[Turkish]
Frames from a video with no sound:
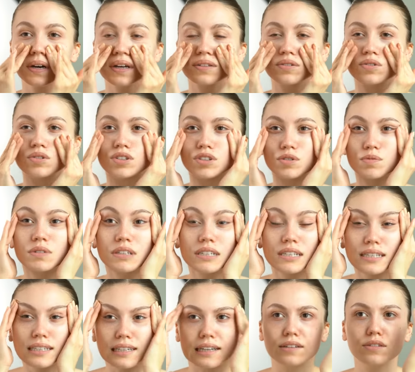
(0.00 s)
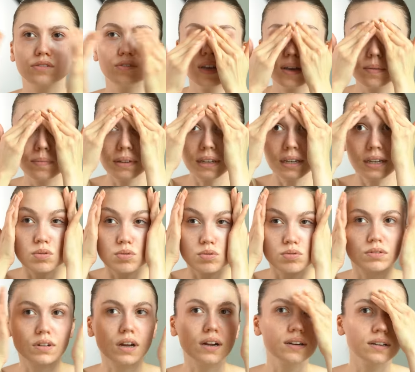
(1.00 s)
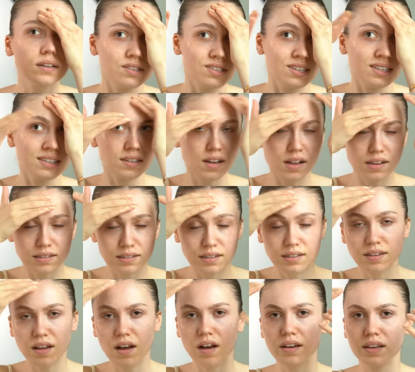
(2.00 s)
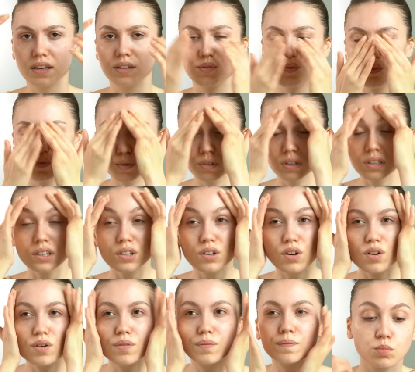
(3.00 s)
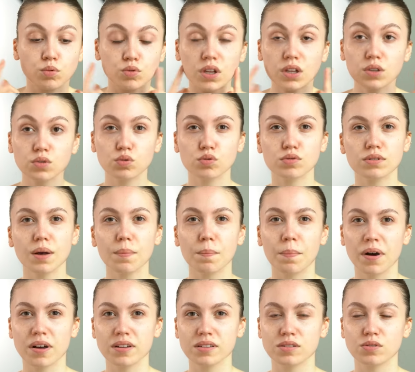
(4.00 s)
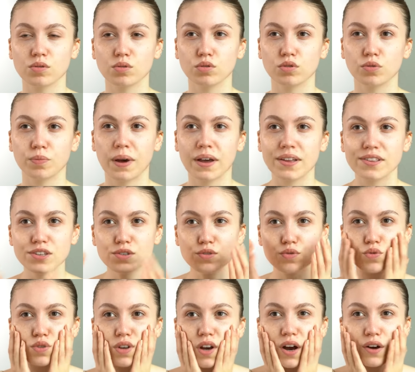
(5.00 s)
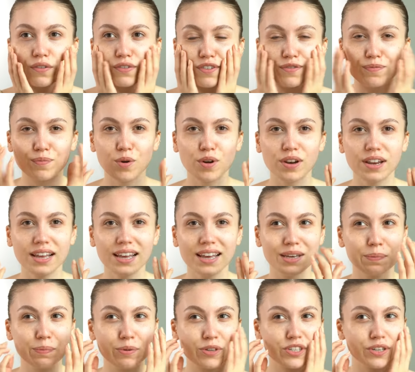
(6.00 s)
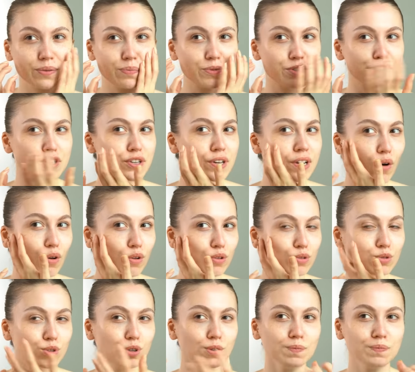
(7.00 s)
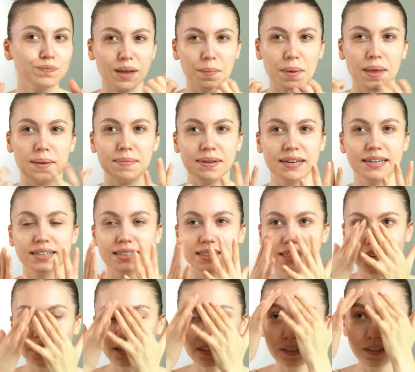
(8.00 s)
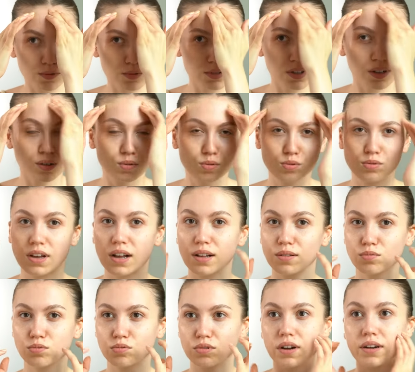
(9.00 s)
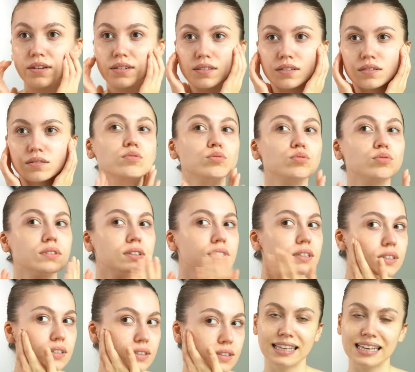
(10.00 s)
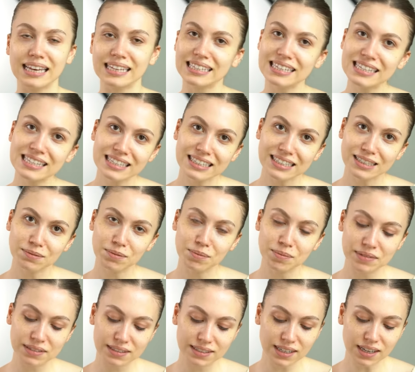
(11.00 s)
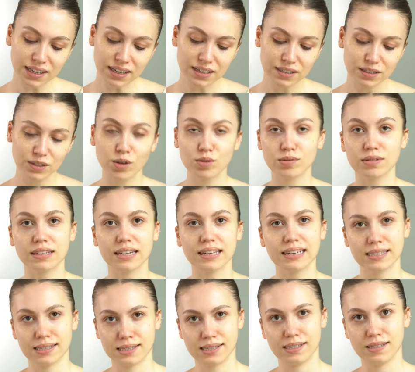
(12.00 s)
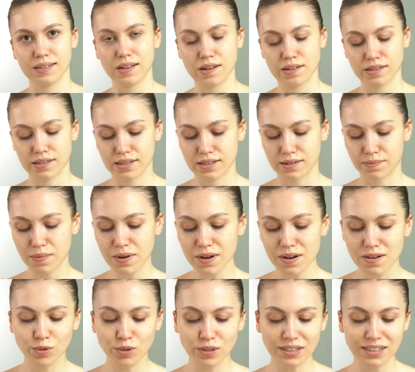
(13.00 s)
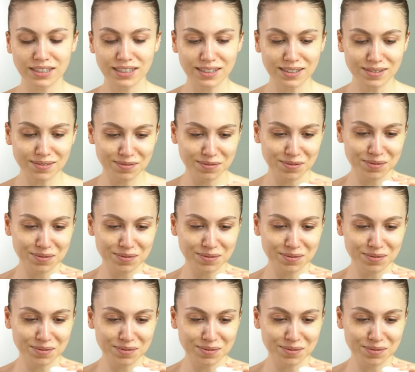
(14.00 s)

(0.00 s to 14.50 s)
Kan dolaşımını hızlandırıyor. Hem de ürünler cilt altına daha iyi nüfuz ediyor. Buna çok güzel baz da olur bence. Çünkü hafif böyle yapış yapış oldu tam emilirken. O yüzden güzel tutar ürünleri. Yedinci adımımızda gözenek sıkılaştırma. Bunun için